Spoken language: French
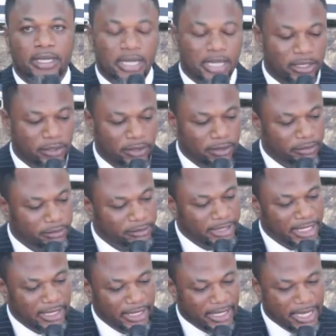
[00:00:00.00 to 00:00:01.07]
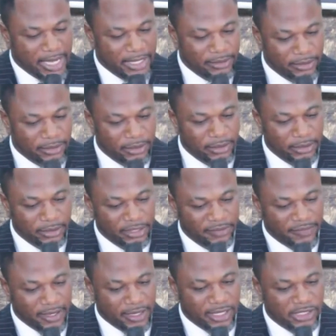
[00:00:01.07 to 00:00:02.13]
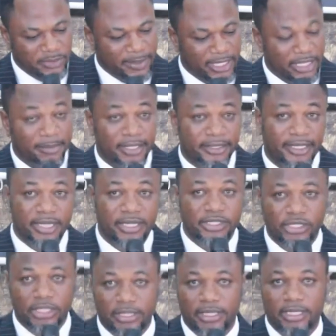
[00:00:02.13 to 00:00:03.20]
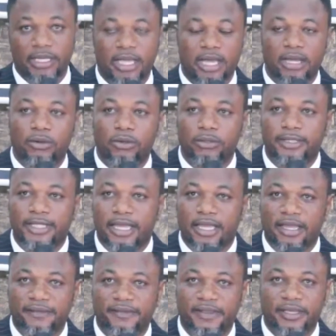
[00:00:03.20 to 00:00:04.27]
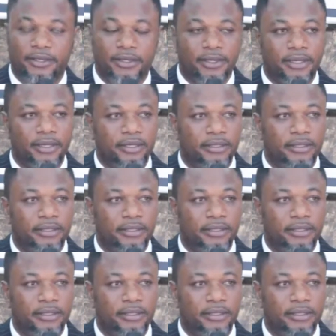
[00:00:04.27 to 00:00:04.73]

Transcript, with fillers: Alors, dans le cadre des vacances parlementaires, j'étais en contact avec euh,